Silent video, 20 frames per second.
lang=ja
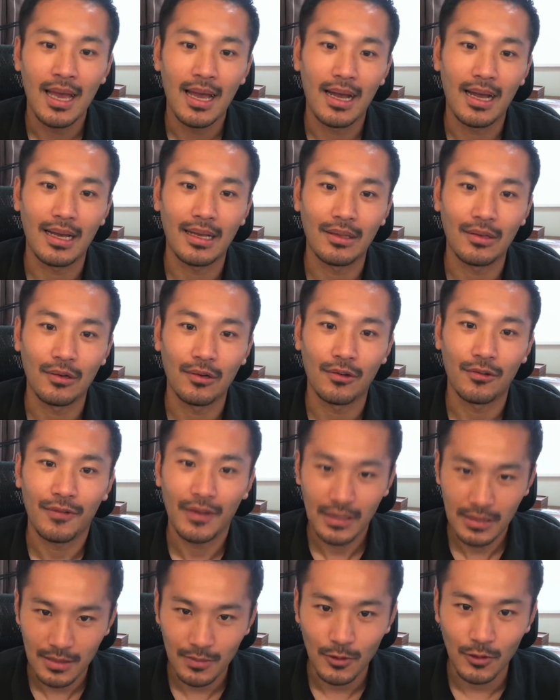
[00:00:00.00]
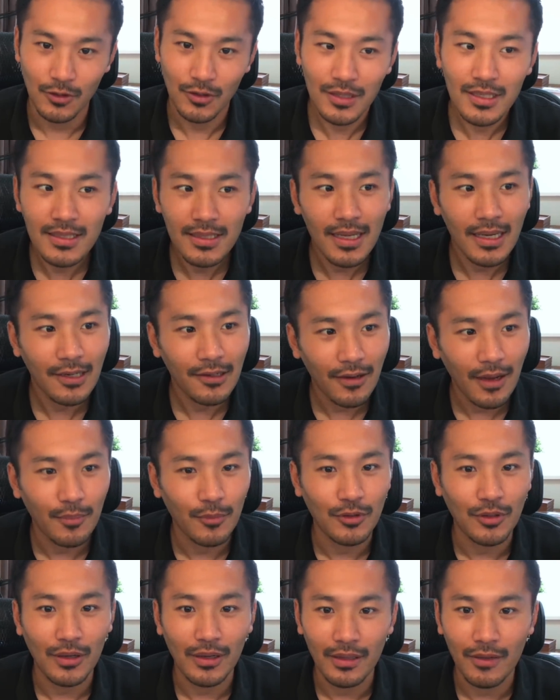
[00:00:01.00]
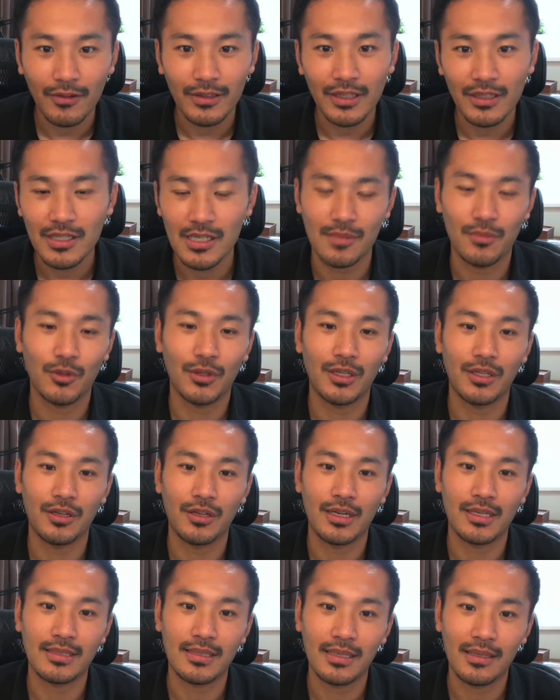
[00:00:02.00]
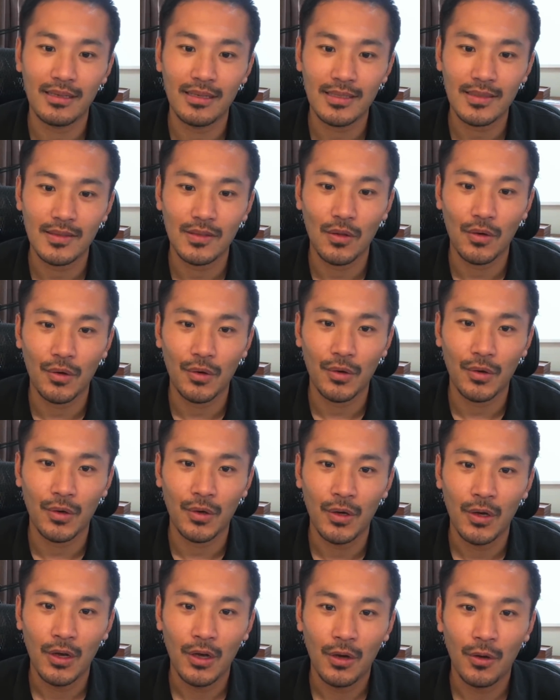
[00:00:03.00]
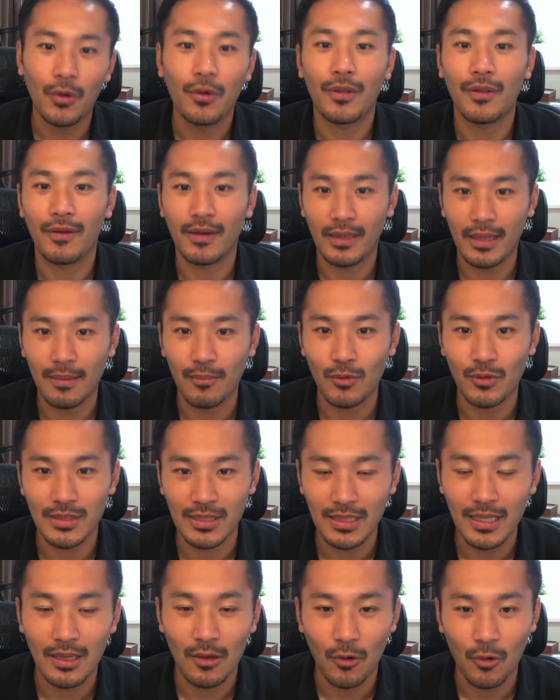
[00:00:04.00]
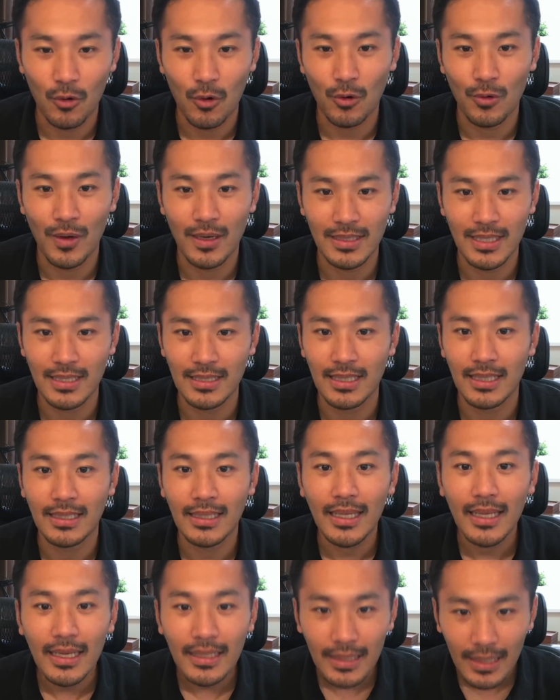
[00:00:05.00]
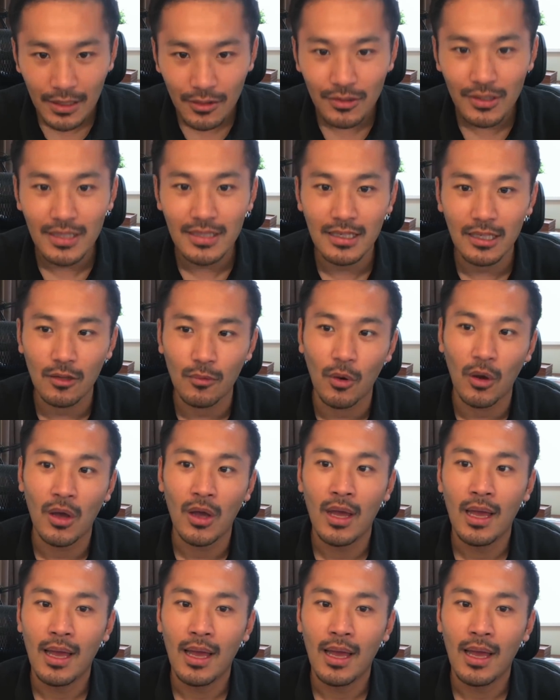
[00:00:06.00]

あの、Facebook、Instagram とかね、私持ってる SNS の方ではね、もうすでに報告はさせていただいているんですけども、